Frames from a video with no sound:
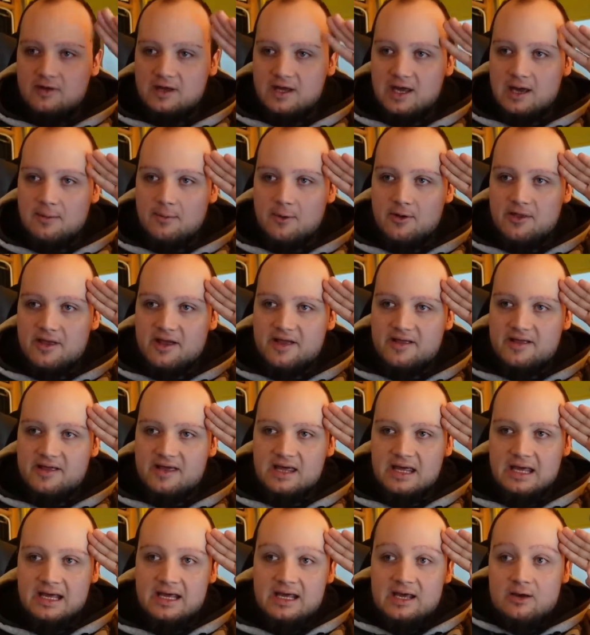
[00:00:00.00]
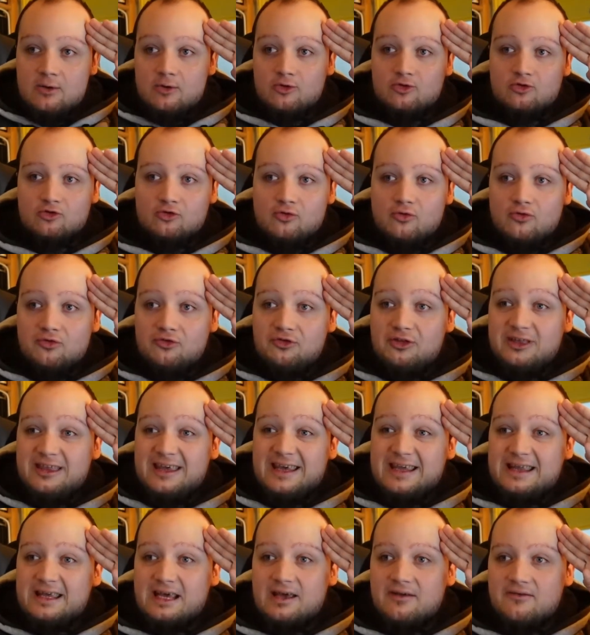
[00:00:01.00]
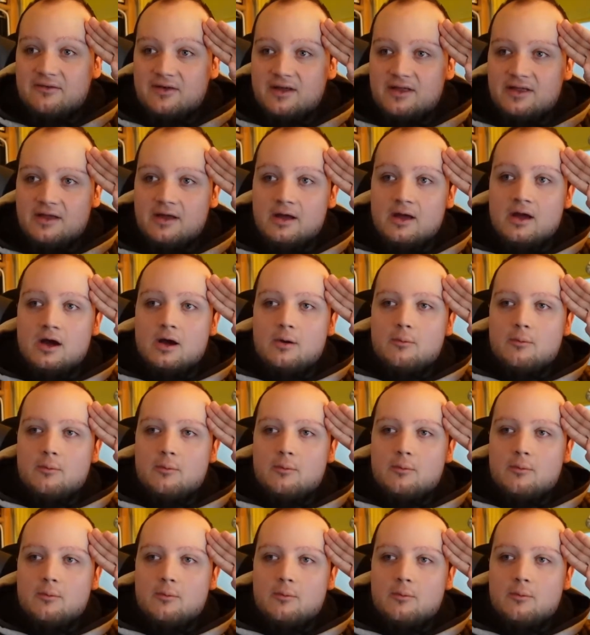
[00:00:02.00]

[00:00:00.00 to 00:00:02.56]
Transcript: très bonne année et on se trouve très très vite